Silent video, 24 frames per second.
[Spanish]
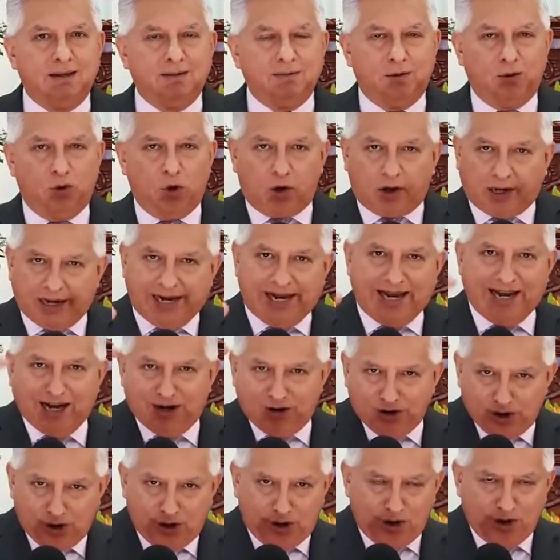Lo crea
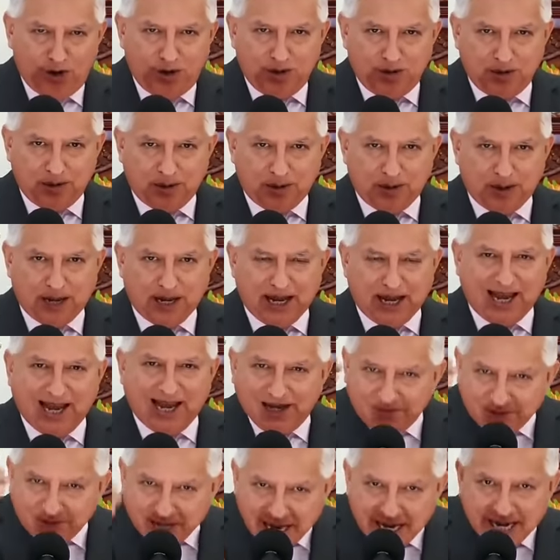o no,
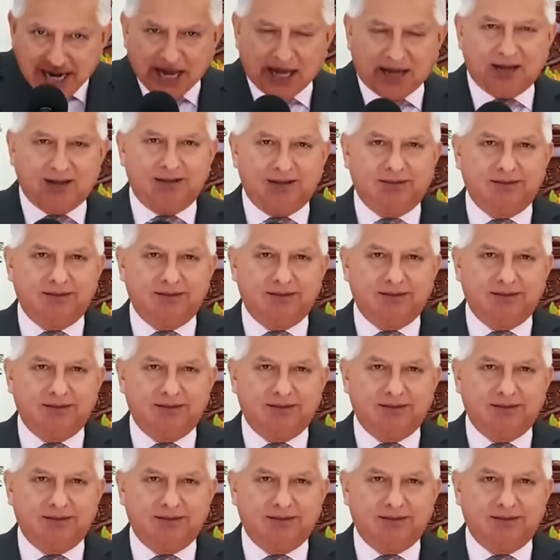Él viene.